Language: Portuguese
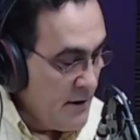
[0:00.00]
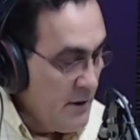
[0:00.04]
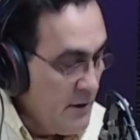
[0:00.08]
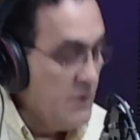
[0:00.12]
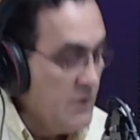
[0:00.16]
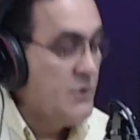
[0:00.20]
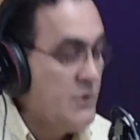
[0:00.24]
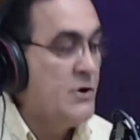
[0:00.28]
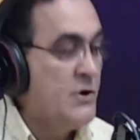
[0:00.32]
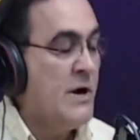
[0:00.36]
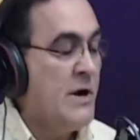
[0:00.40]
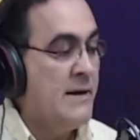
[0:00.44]

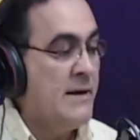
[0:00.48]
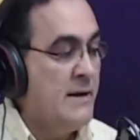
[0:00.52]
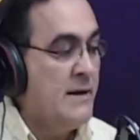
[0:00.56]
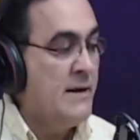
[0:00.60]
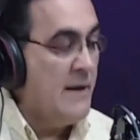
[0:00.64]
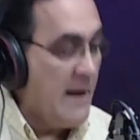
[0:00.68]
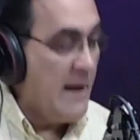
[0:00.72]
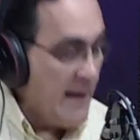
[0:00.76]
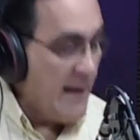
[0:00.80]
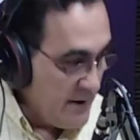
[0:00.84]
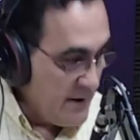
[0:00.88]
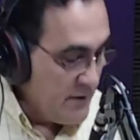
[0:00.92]

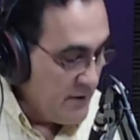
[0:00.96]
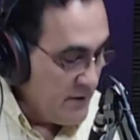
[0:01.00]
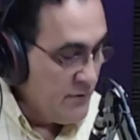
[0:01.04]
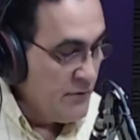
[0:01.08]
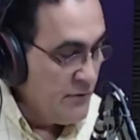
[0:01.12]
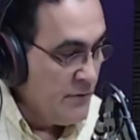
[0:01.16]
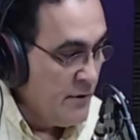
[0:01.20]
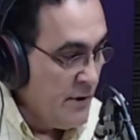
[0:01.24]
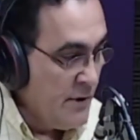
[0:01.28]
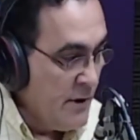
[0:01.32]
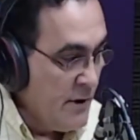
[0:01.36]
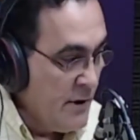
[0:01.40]

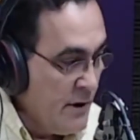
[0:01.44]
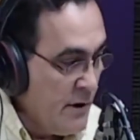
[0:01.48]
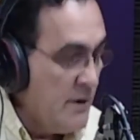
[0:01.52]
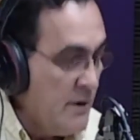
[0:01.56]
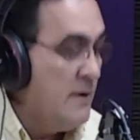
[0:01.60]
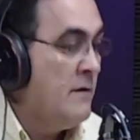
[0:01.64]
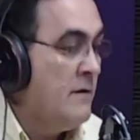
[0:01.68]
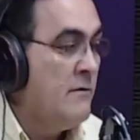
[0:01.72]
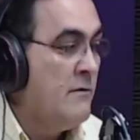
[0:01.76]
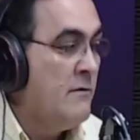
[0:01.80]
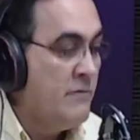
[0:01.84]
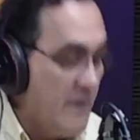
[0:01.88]
chateado
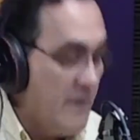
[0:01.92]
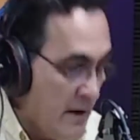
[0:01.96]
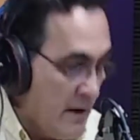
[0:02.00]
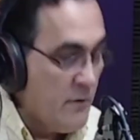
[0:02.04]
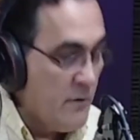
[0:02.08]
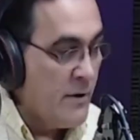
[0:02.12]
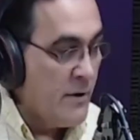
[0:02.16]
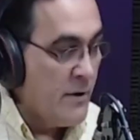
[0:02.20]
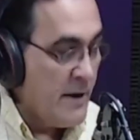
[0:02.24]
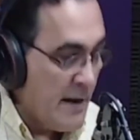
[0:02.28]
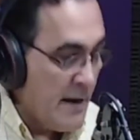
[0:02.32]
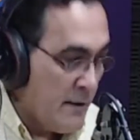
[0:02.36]
e
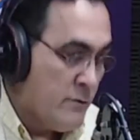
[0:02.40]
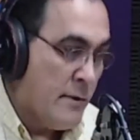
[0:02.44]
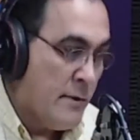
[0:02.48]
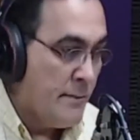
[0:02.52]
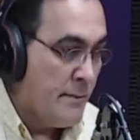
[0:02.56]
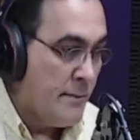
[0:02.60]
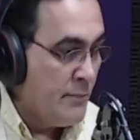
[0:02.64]
envergonhado com a